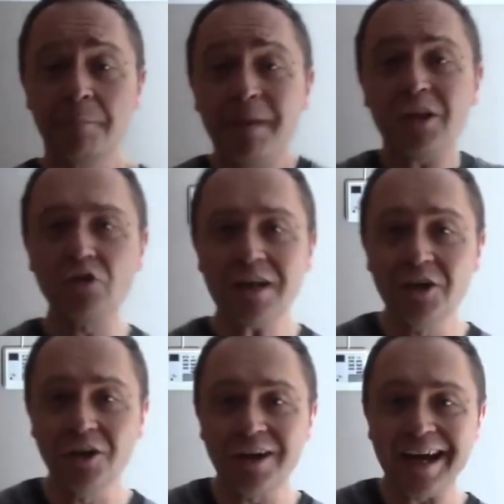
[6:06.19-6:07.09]
Peggio
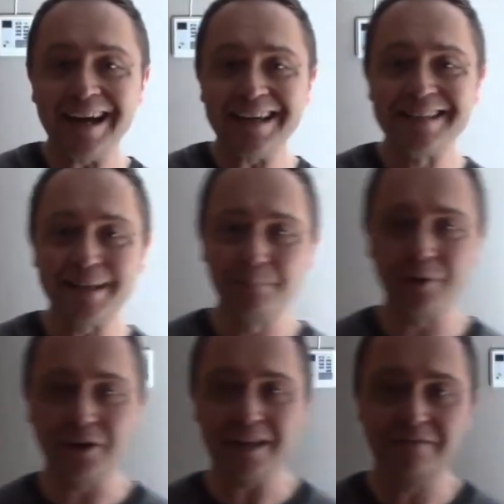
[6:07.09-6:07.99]
ancora se
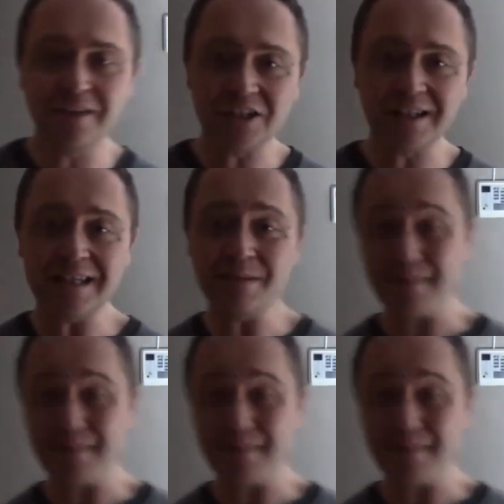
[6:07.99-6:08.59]
poi invece di